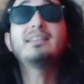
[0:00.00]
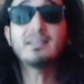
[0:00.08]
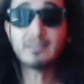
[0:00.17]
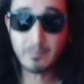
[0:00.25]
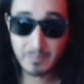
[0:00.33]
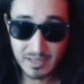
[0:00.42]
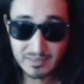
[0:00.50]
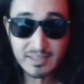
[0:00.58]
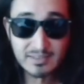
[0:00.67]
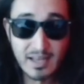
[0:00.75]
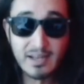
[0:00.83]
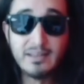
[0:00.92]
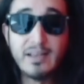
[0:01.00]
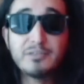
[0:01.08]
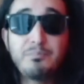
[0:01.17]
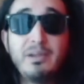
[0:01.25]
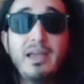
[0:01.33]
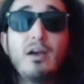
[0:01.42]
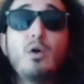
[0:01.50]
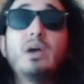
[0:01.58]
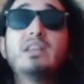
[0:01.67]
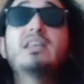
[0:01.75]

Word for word: Exactamente, Salinas Pliego.